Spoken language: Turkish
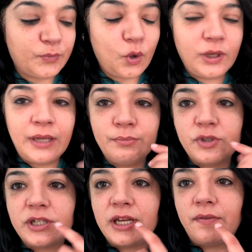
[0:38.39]
Olan bir
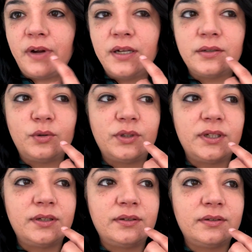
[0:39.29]
şey var. O
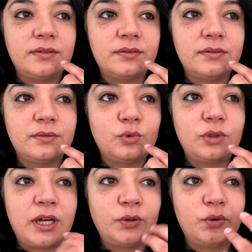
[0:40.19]
da
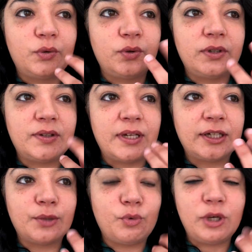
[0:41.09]
dudağın üstünde
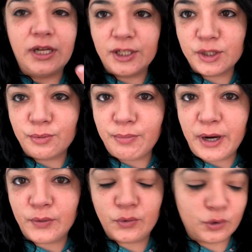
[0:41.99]
sanki böyle acı
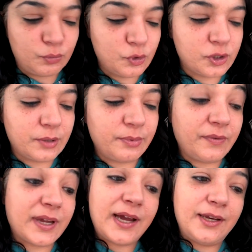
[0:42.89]
biber sürmüş gibi
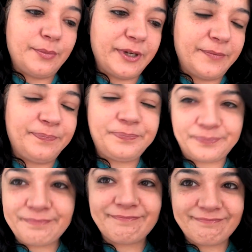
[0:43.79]
ve galiba
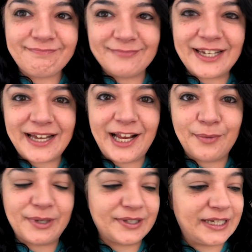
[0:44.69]

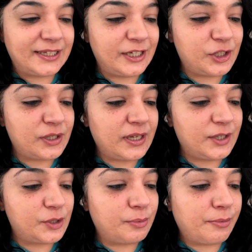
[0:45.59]
galiba zaten içinde
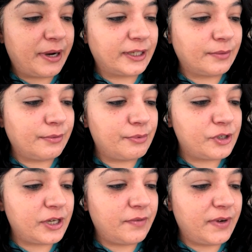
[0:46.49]
acı biber gibi bir
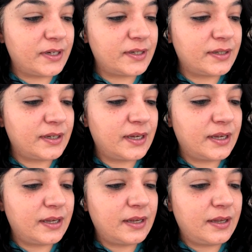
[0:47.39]
şey var.
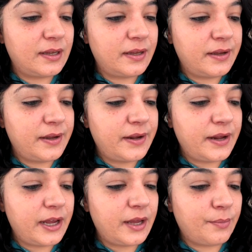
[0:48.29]

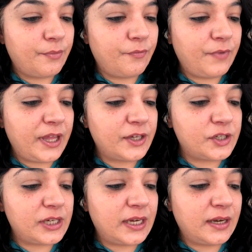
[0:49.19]
Um, veya
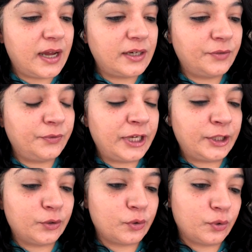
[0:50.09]
şey nane
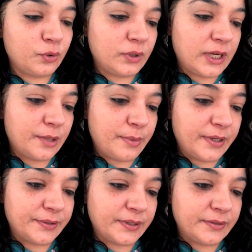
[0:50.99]
falan da koyuyorlar
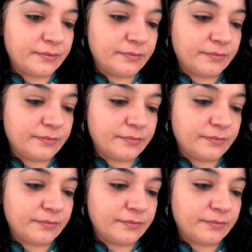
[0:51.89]
bazen.